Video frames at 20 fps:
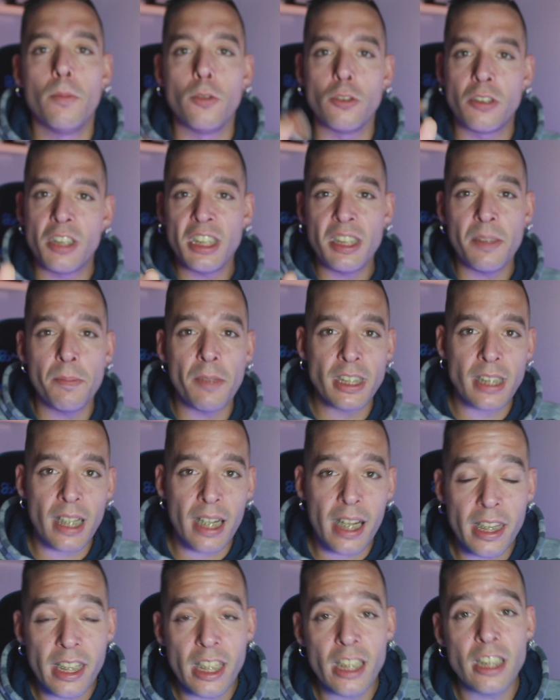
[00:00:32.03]
Muchísimas
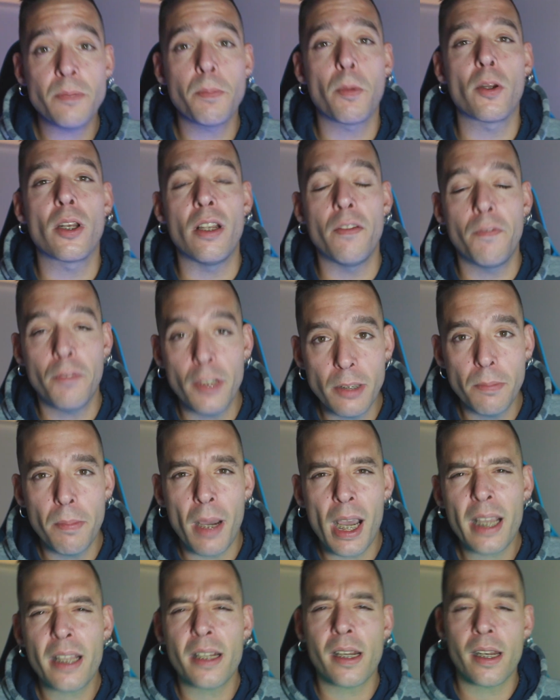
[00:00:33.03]
gracias por el
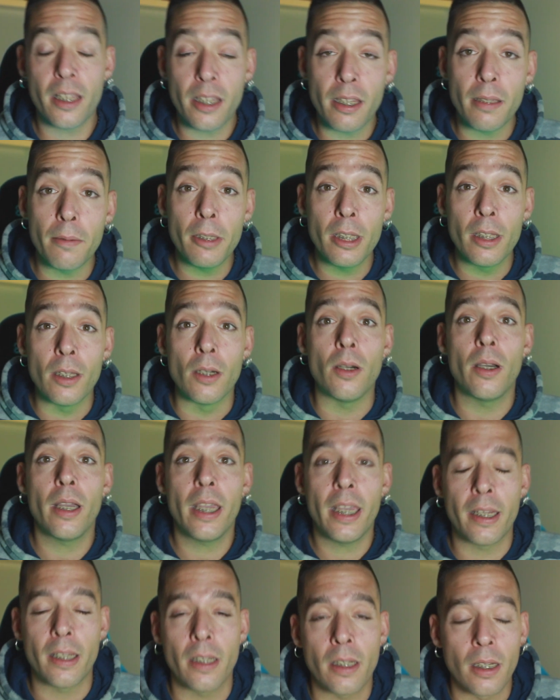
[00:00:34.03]
feedback recibido
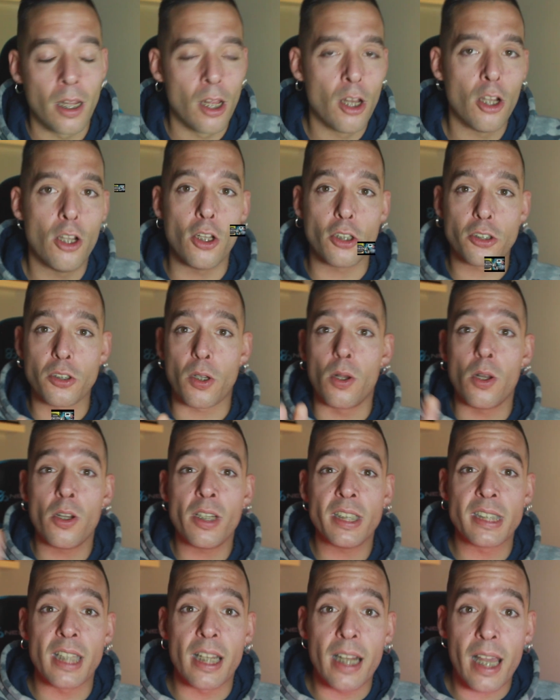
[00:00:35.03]
en Los
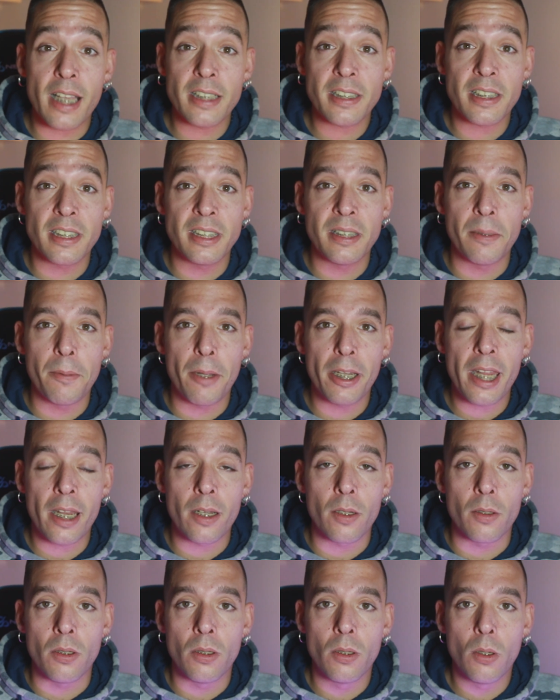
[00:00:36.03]
colores del husky
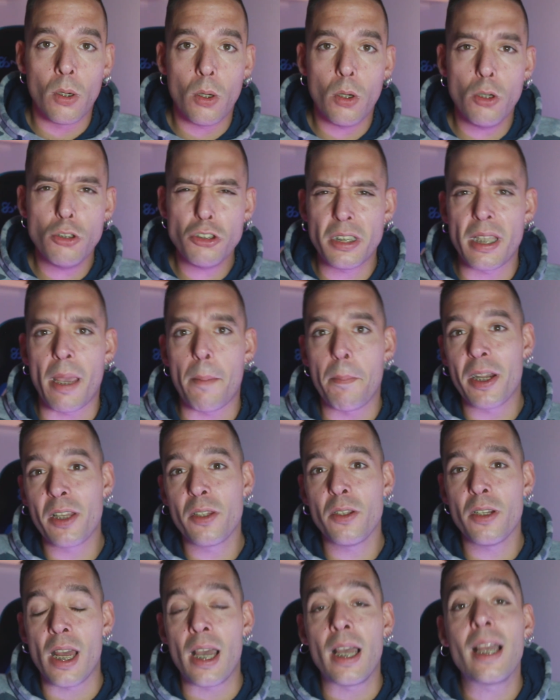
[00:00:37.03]
siberiano. Hostia,
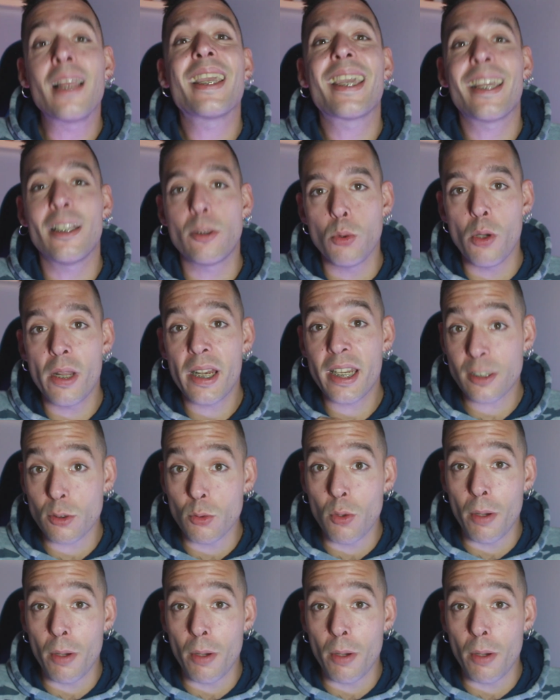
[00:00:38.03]
perdona, que tú eres